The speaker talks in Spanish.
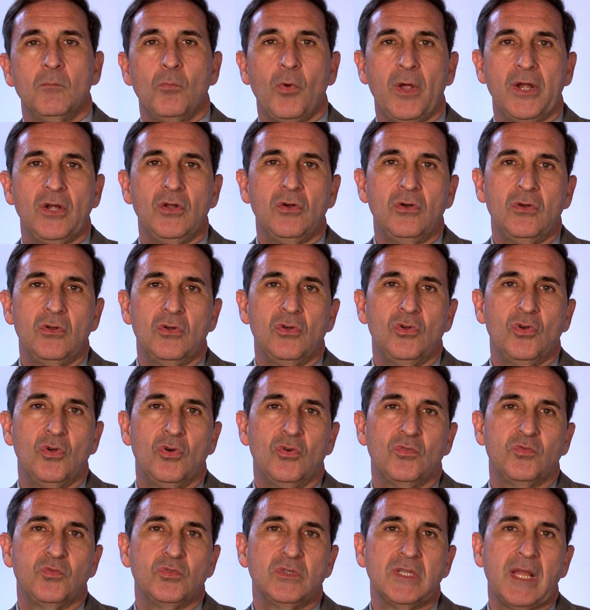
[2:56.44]
Bueno,
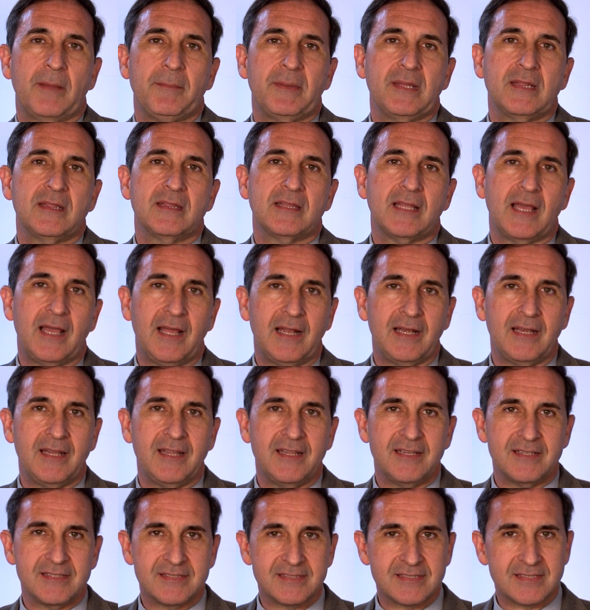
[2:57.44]
lo fundamental
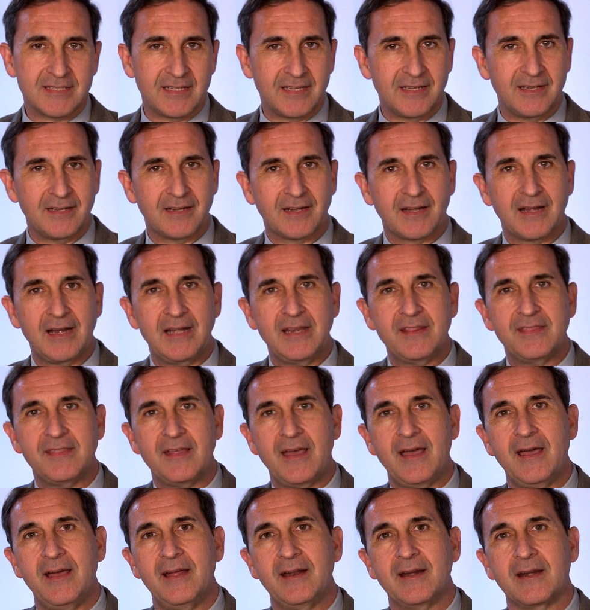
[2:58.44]
es eh,
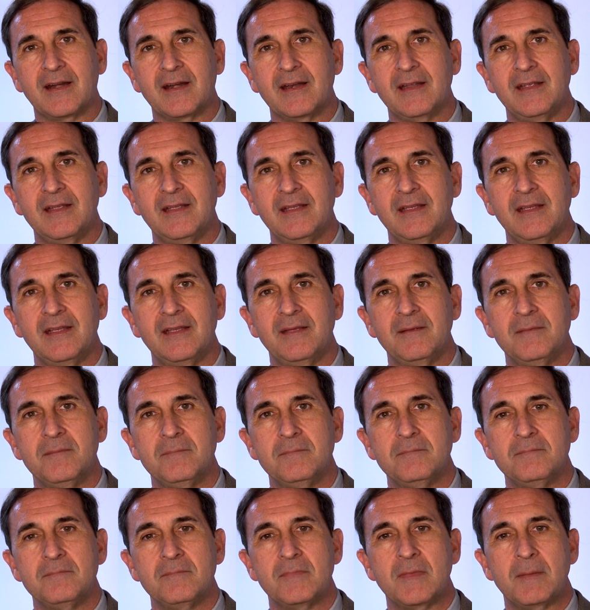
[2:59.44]
realizar eh,
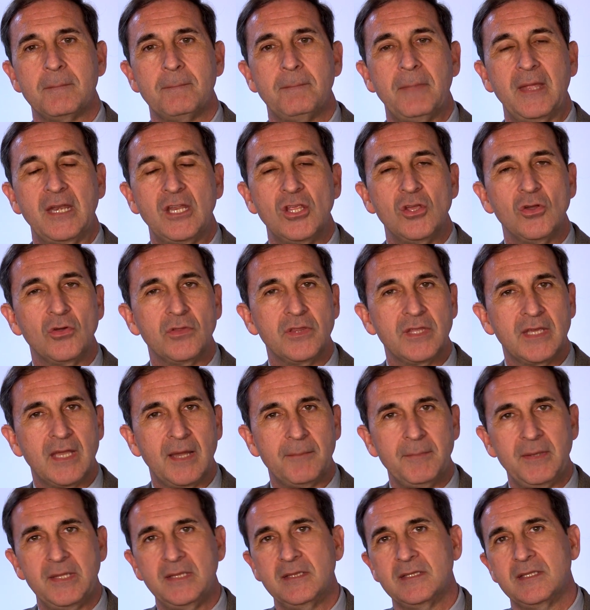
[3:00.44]

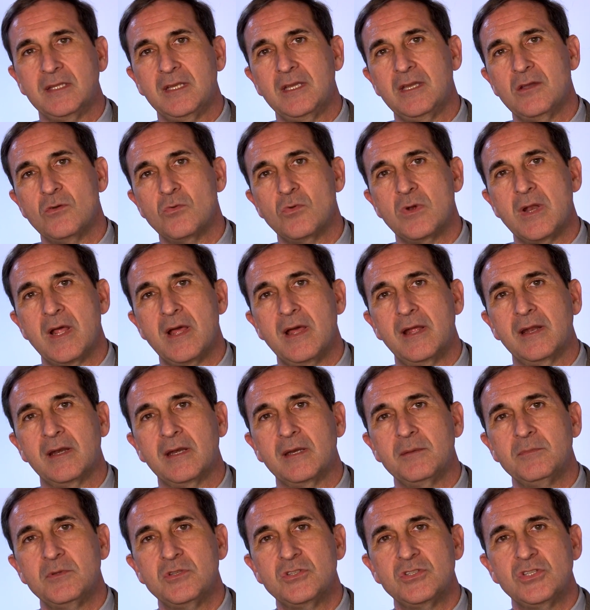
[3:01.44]
periódicamente una
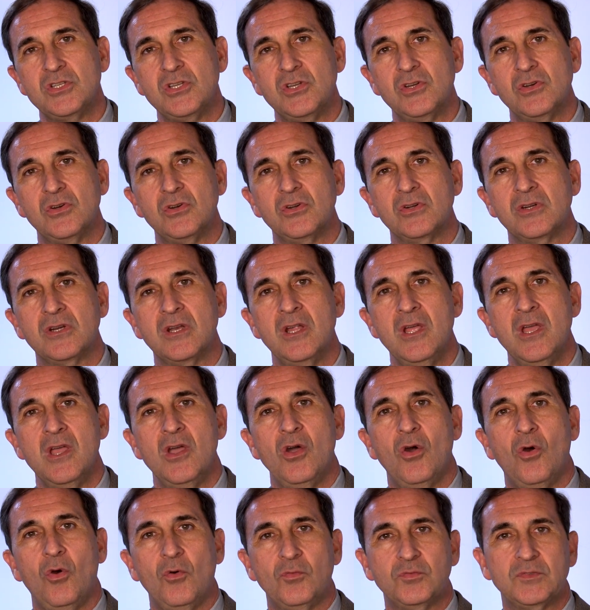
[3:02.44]
revisión
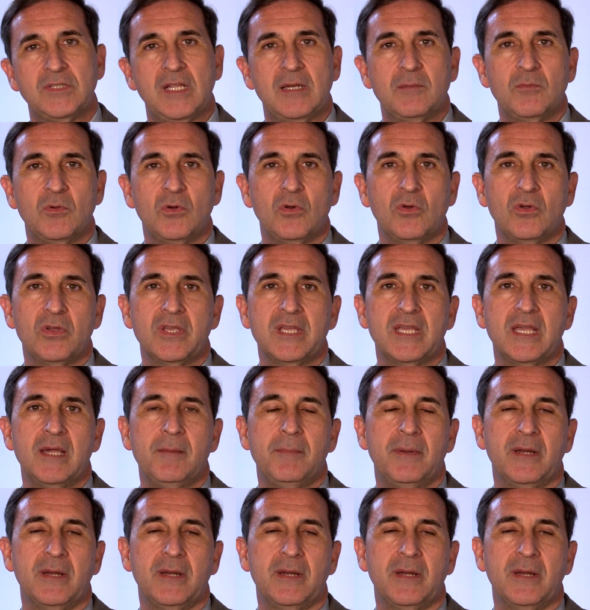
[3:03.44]
oftalmológica